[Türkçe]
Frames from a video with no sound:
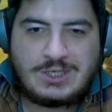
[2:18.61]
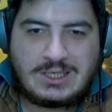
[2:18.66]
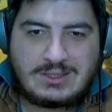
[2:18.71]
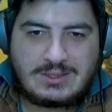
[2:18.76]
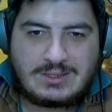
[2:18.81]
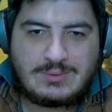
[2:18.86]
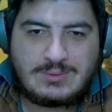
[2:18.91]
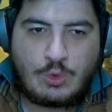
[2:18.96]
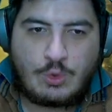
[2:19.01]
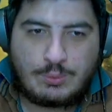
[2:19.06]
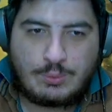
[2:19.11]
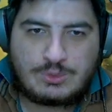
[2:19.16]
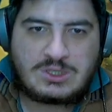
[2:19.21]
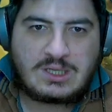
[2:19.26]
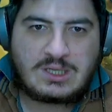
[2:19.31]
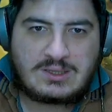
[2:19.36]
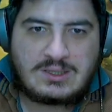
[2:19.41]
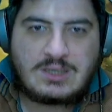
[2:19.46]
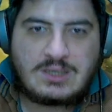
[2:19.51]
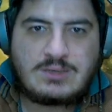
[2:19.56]
Yani
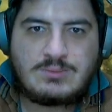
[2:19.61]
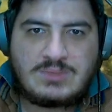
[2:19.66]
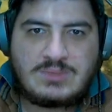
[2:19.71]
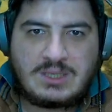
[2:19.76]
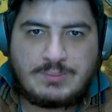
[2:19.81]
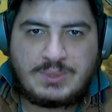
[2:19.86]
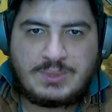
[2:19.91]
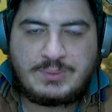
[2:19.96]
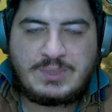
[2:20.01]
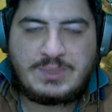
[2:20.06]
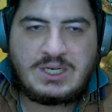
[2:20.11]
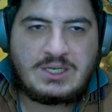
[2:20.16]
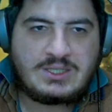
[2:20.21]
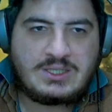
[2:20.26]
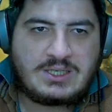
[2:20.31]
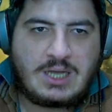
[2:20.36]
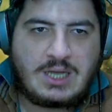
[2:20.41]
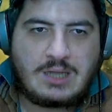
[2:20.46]
komutanlar da birbirlerini